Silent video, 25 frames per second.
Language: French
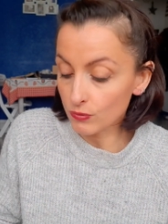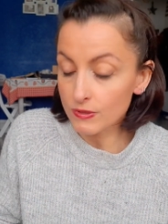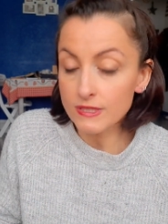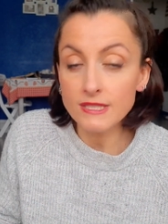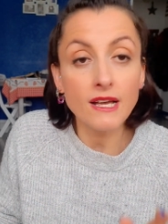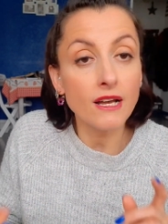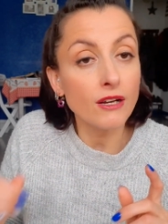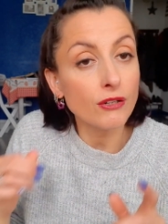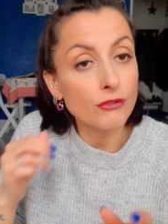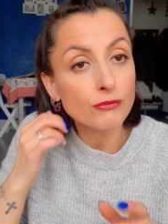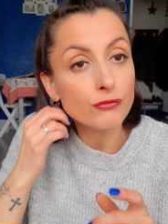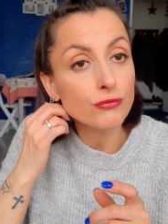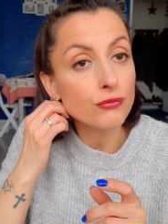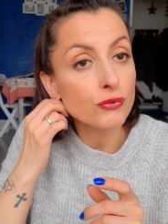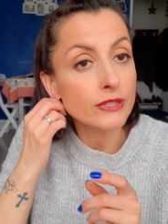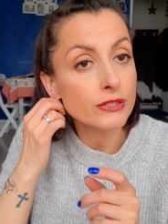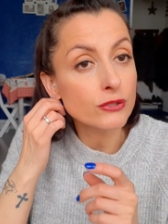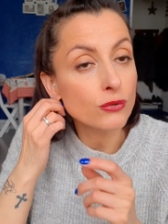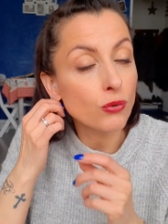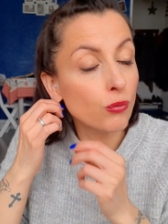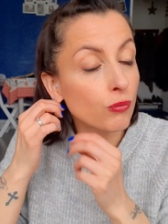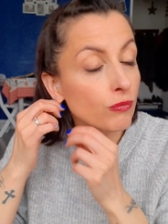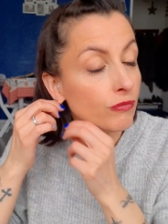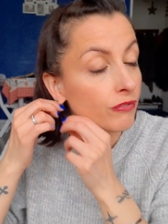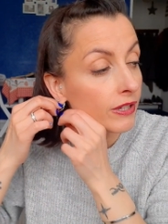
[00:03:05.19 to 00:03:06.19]
Donc ça, vous
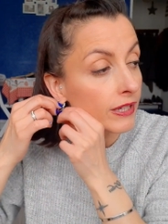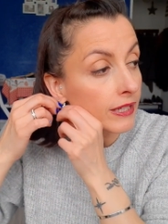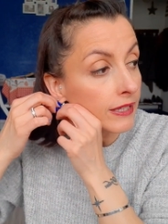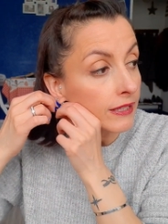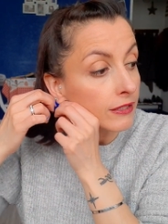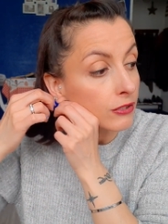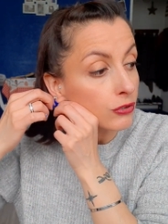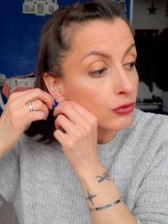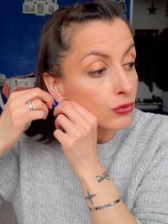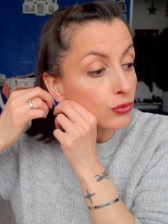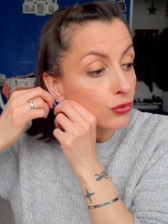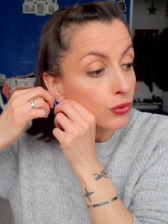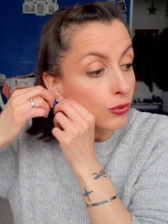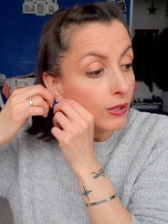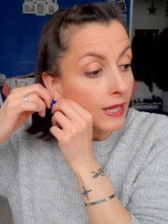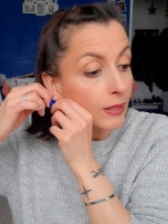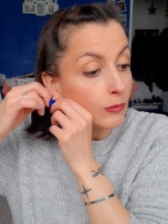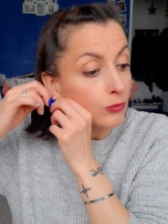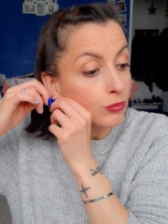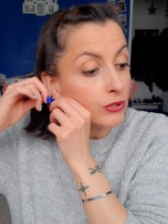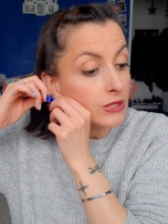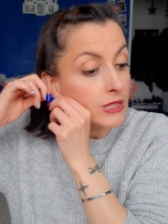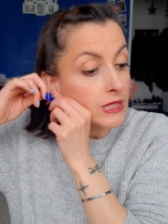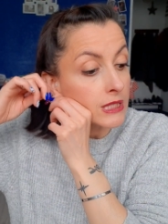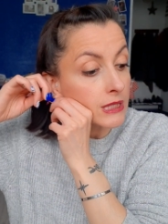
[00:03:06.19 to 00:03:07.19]
les trouverez sur
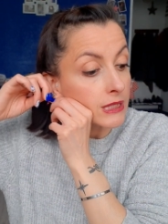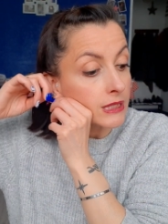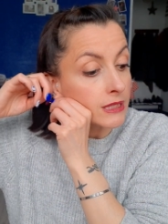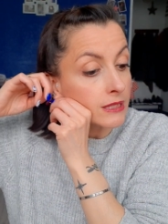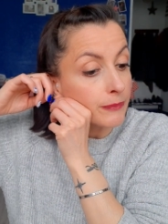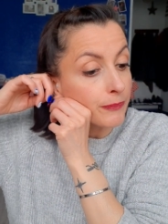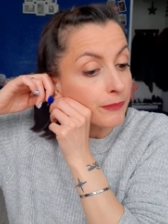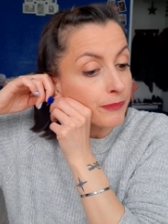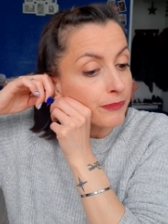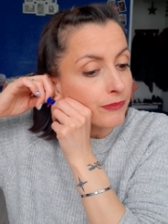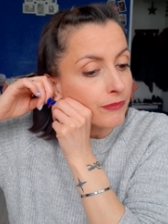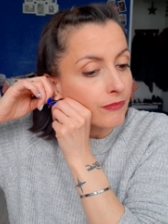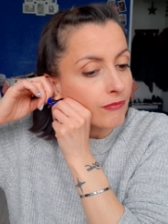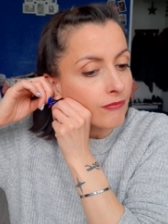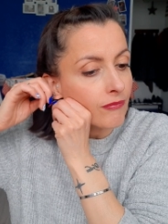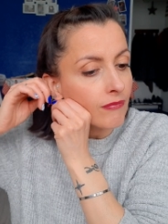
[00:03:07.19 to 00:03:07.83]
la boutique